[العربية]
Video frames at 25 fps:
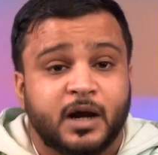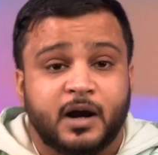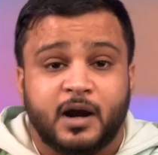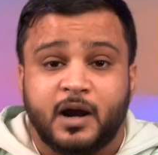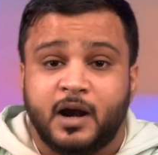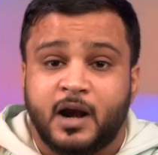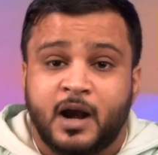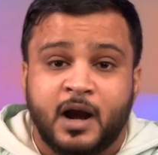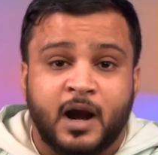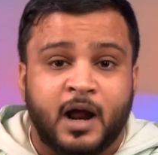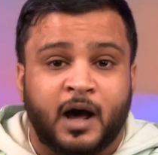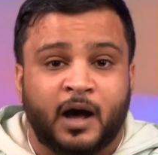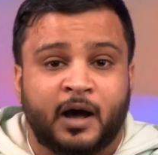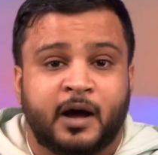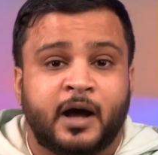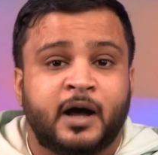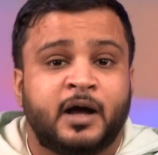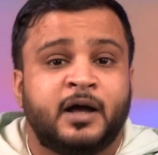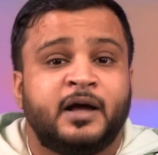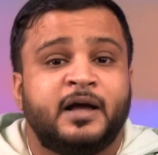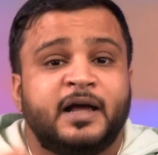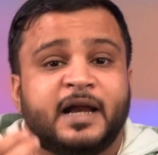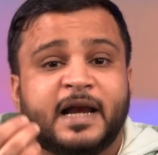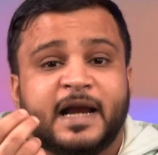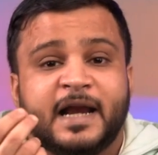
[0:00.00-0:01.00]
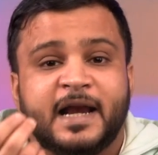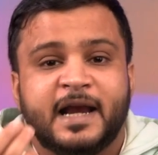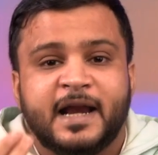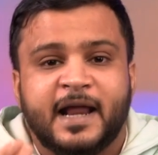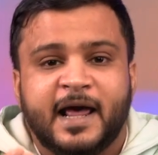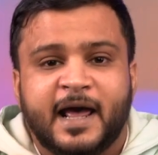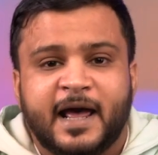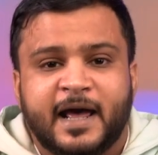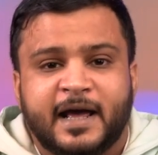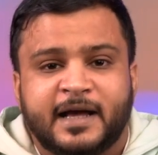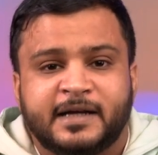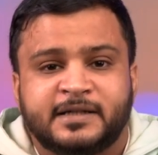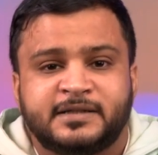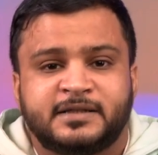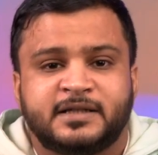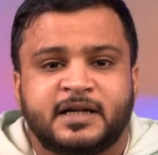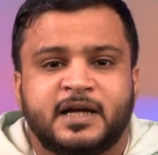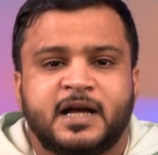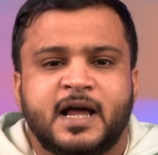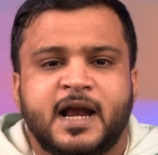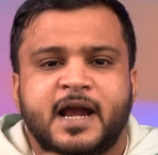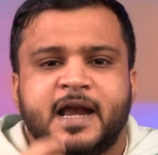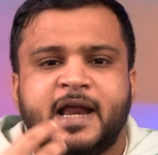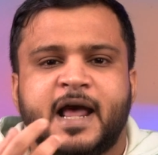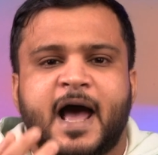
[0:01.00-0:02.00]
لا ليش؟
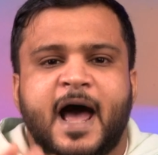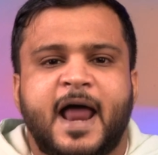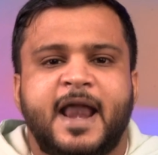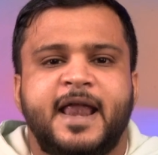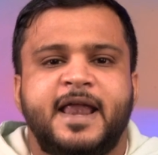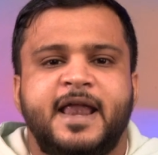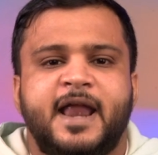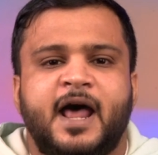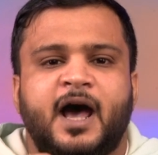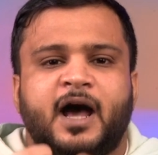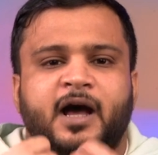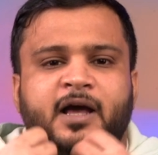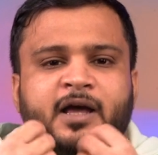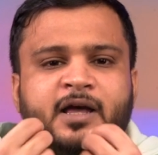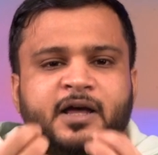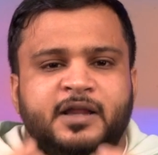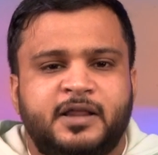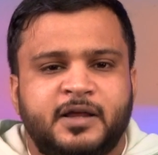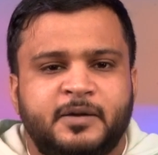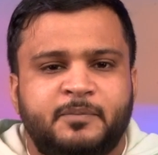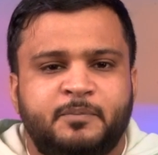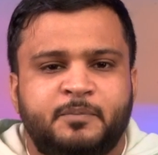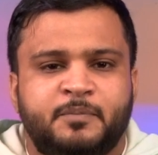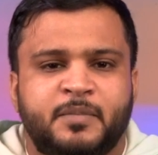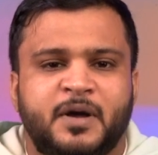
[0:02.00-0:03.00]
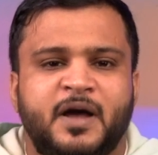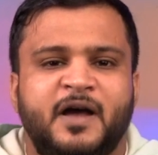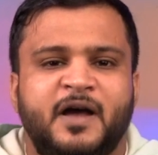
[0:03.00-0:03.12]
لأنها كذب